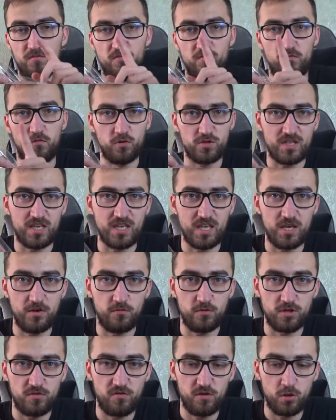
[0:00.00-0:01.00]
вот такие
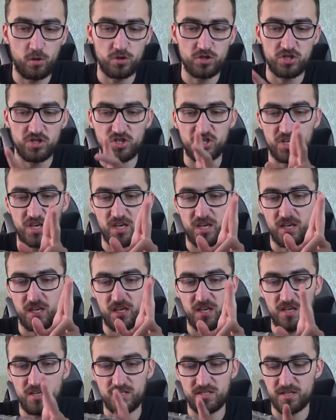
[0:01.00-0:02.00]
вот две ложечки
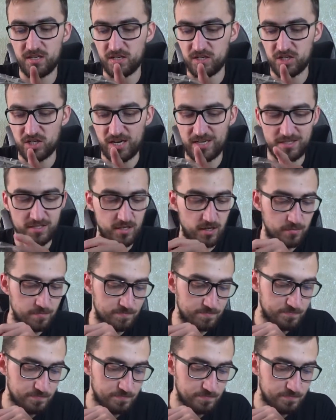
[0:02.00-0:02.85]
и держатель.